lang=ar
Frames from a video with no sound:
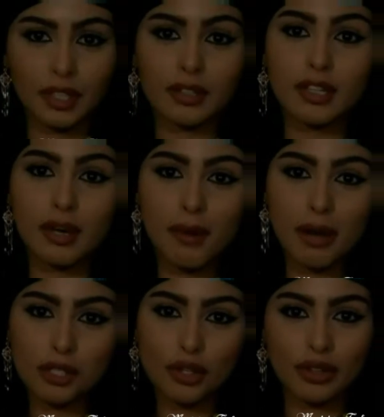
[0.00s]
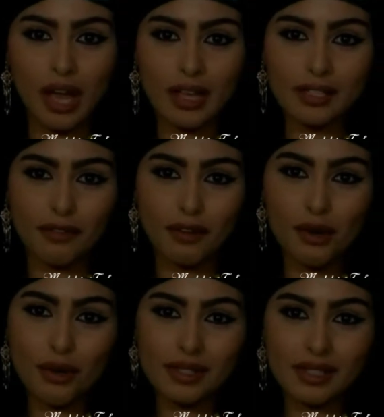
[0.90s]
انت يا يماه مش كنت عايزه
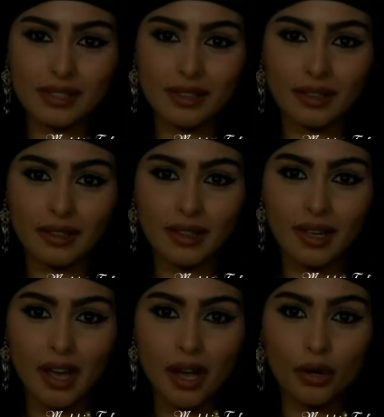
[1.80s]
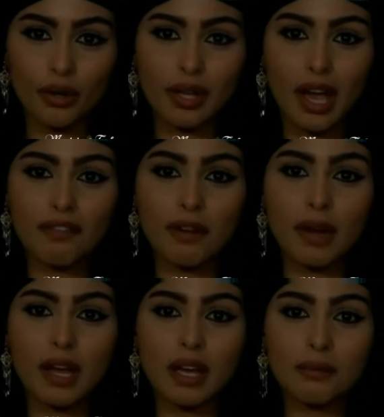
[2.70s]
فلوس وكنت خايفه من
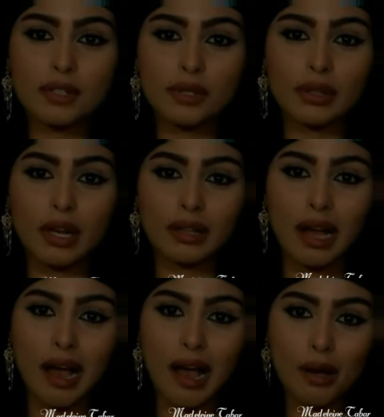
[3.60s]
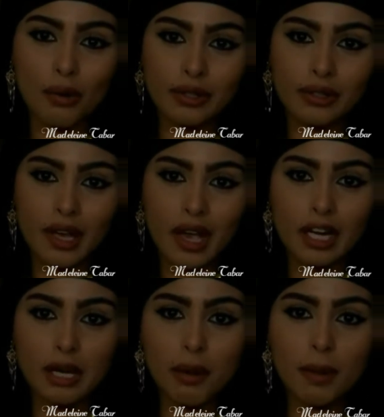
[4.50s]
الايام السودة لا تعاود
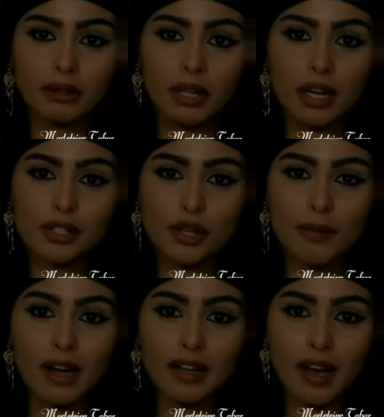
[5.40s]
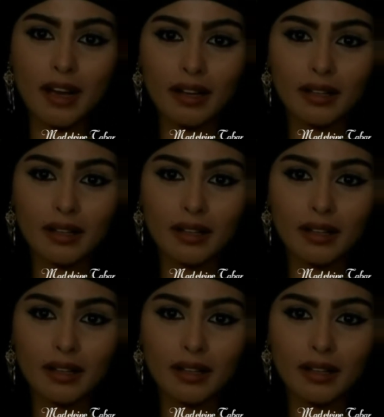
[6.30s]
لما بطل رقص ومغنى